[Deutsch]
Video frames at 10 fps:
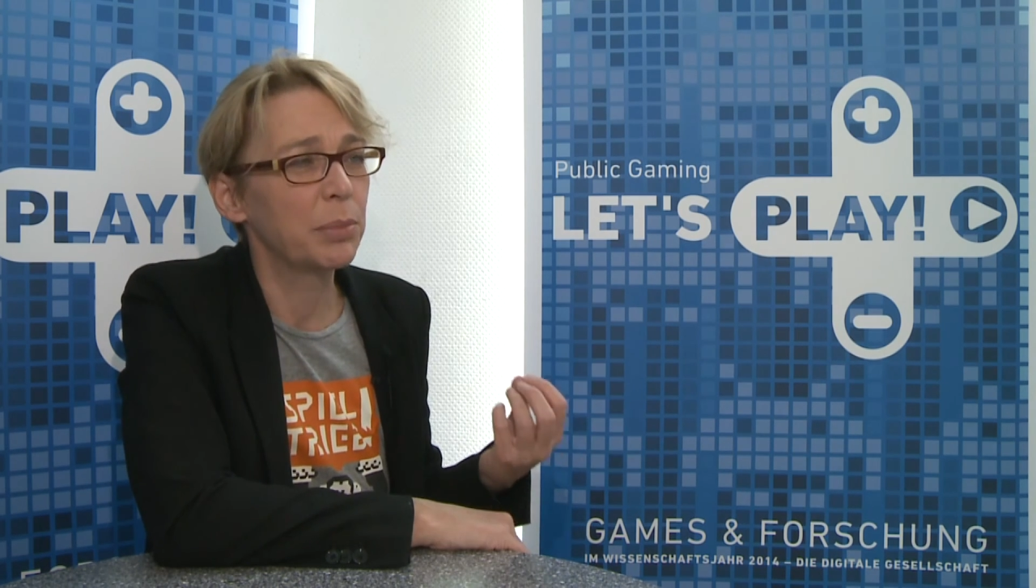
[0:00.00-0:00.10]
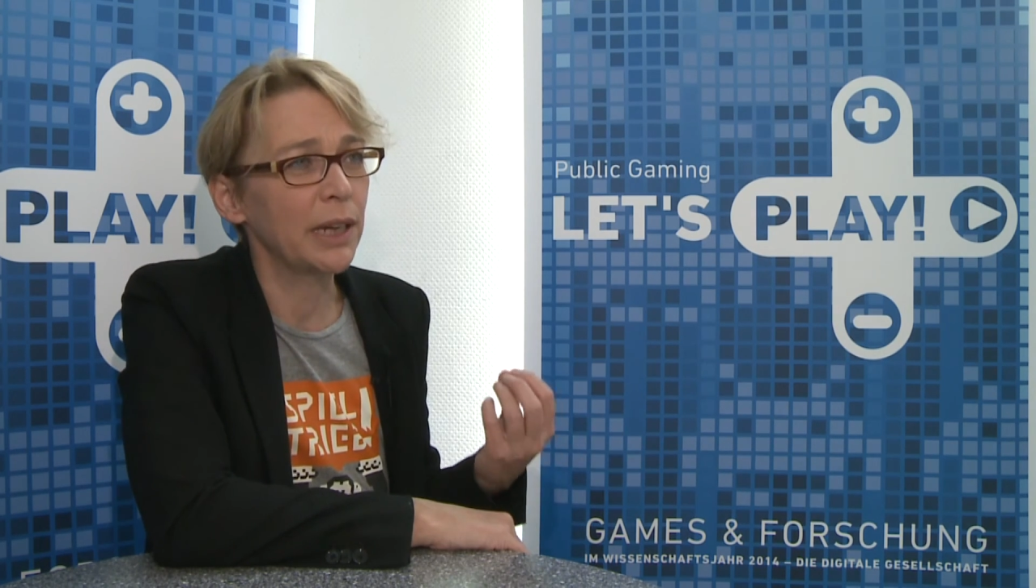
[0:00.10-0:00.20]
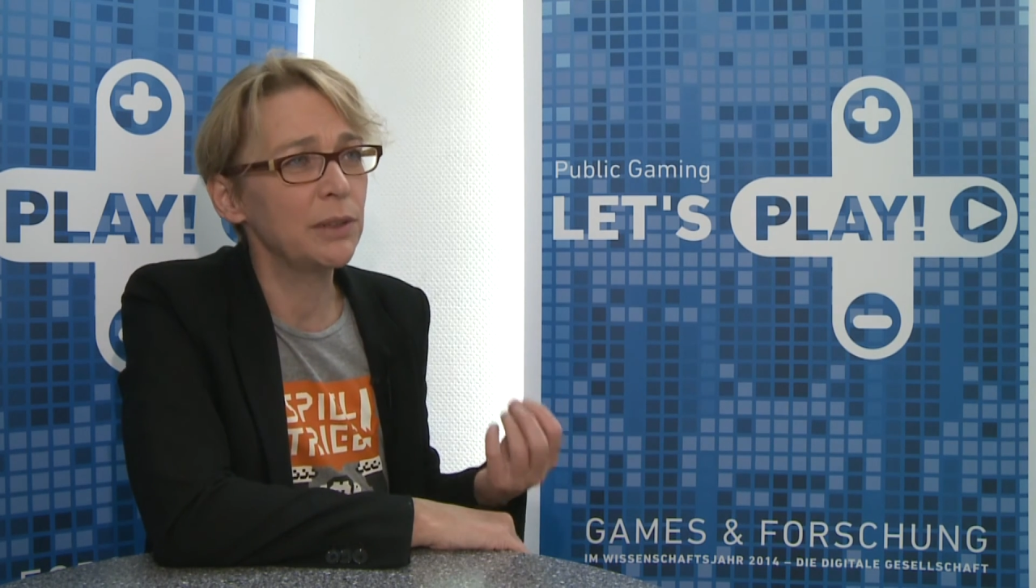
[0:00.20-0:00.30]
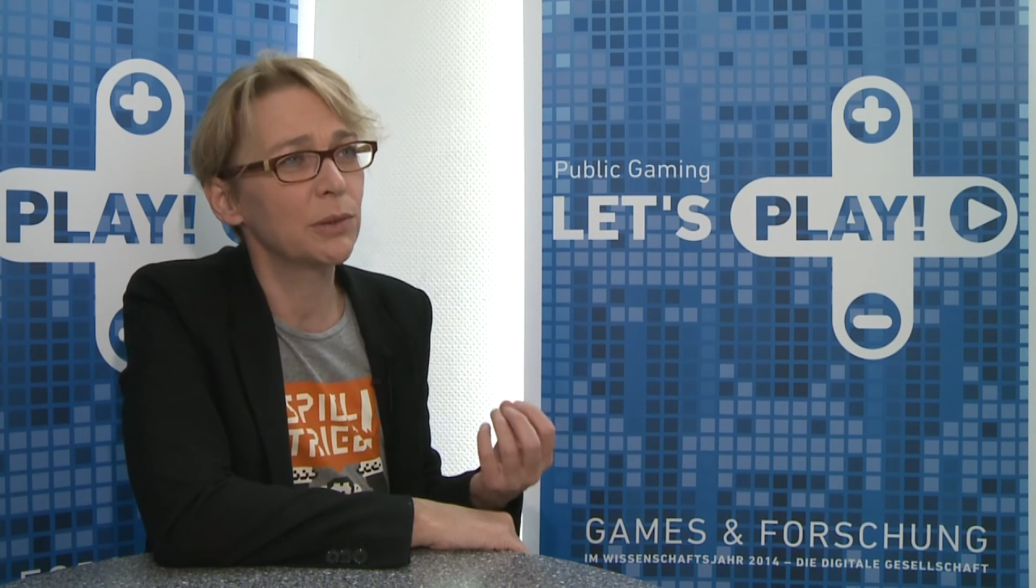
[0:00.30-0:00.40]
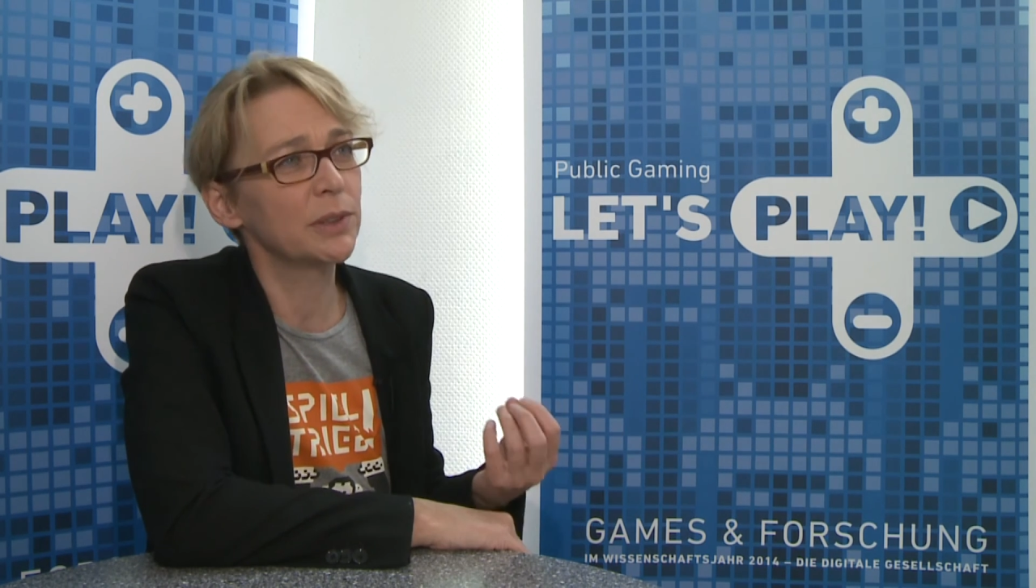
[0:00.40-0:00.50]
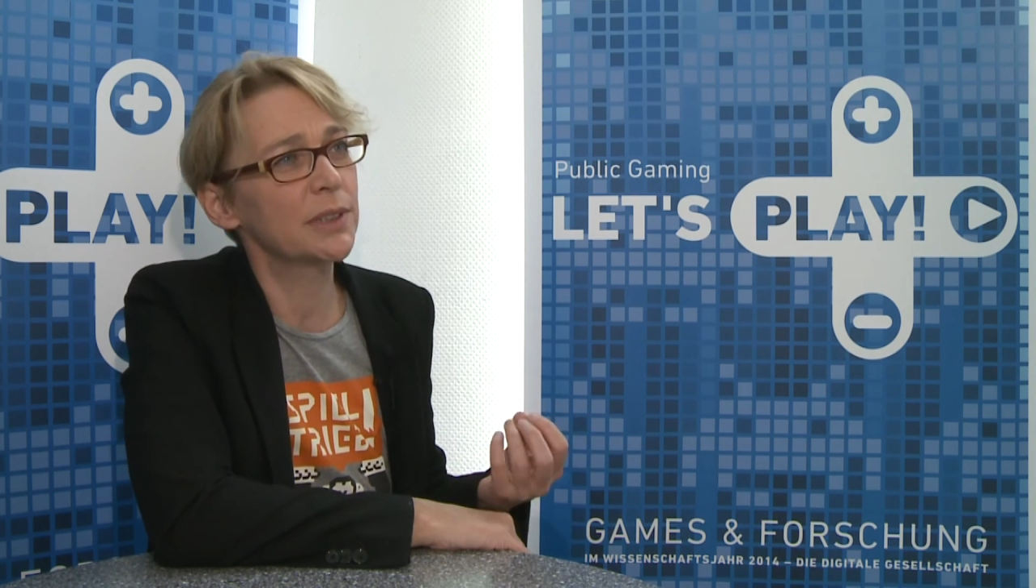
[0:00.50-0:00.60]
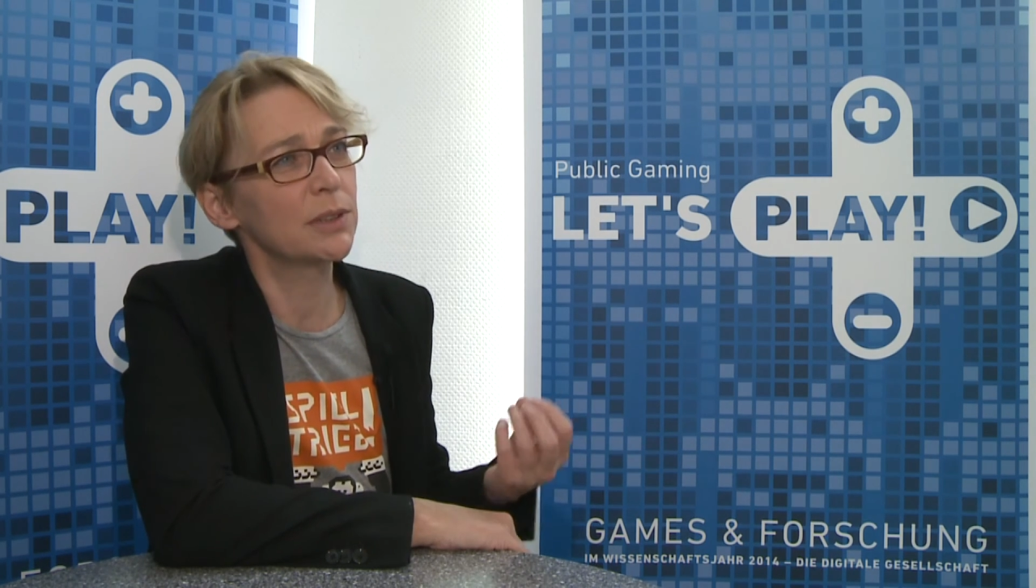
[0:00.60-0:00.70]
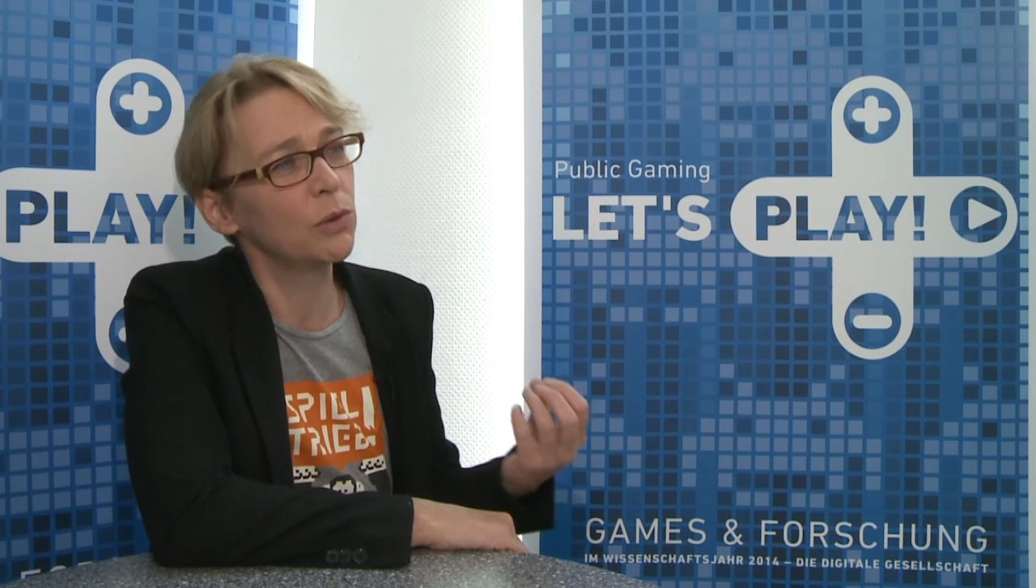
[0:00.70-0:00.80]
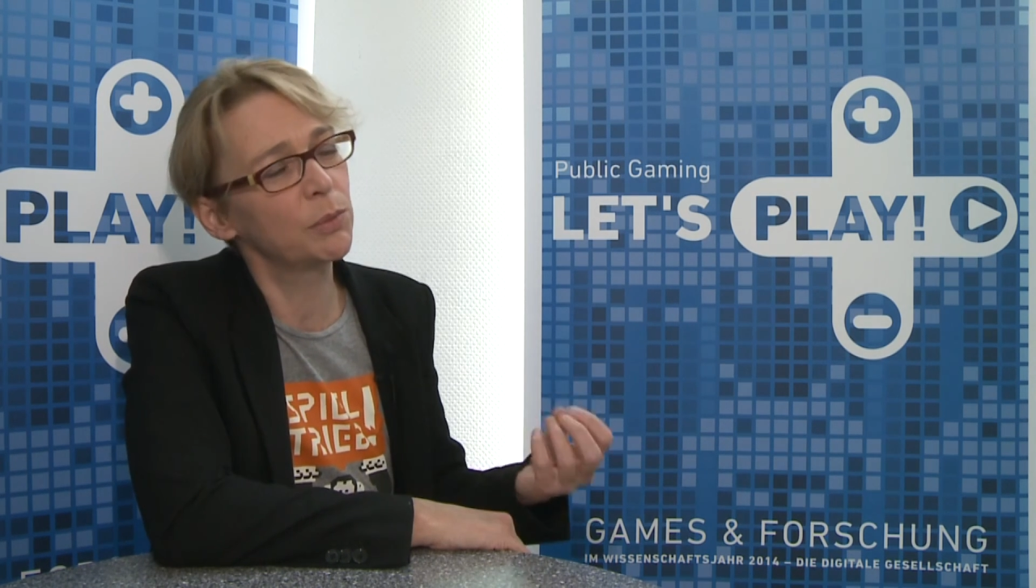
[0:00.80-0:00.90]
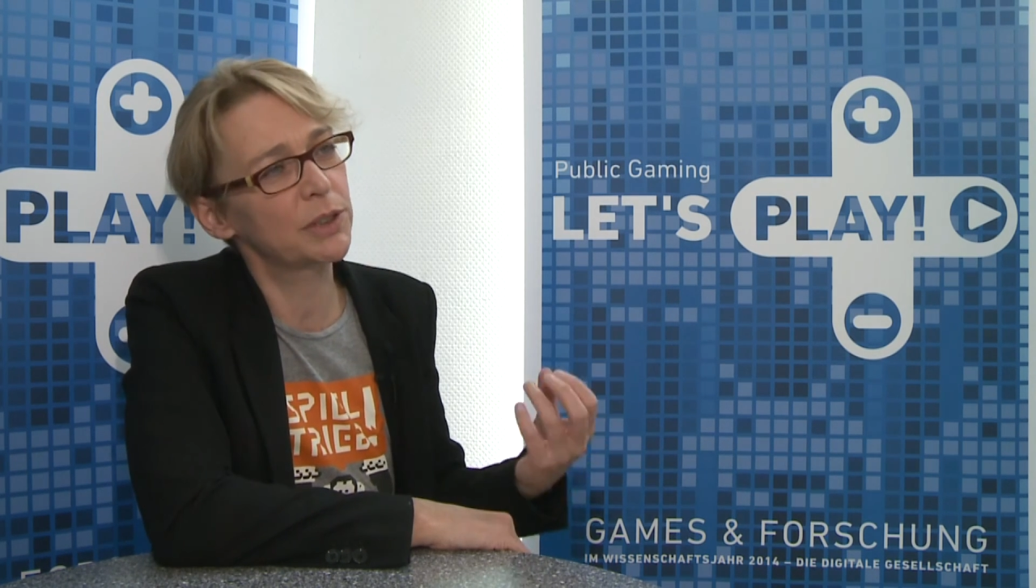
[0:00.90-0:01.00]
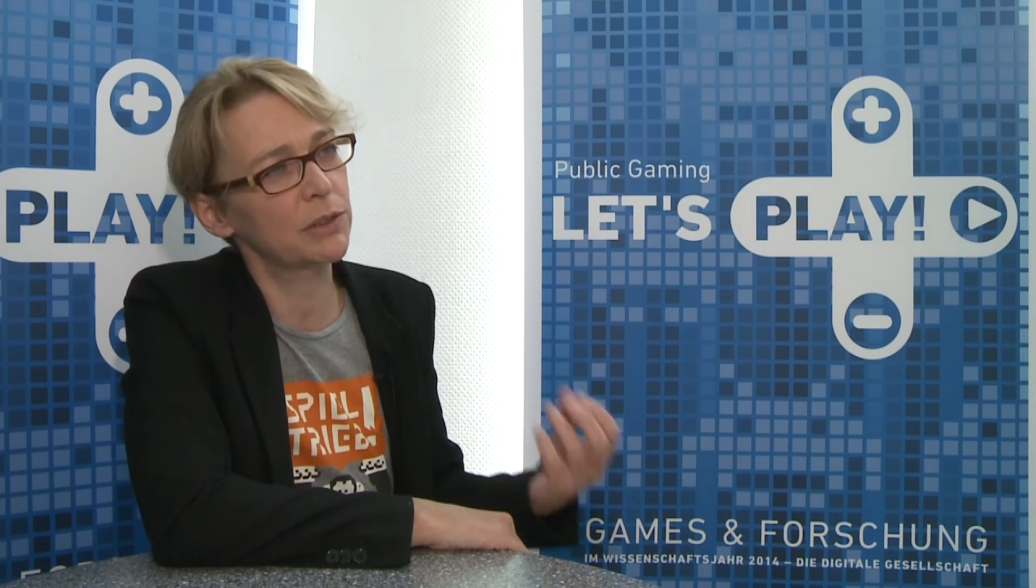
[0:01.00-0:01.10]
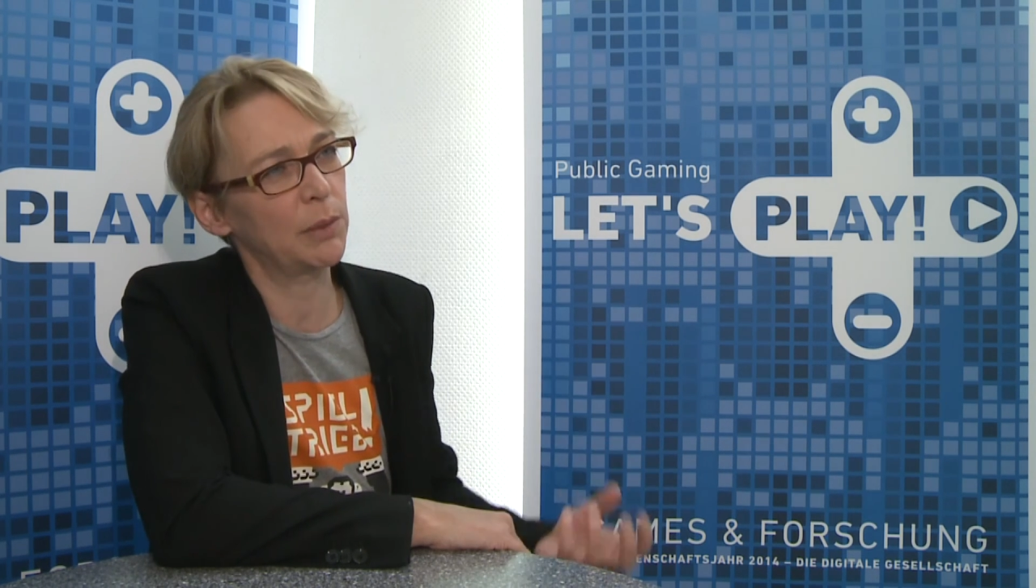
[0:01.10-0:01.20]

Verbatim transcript: bringt uns nur bis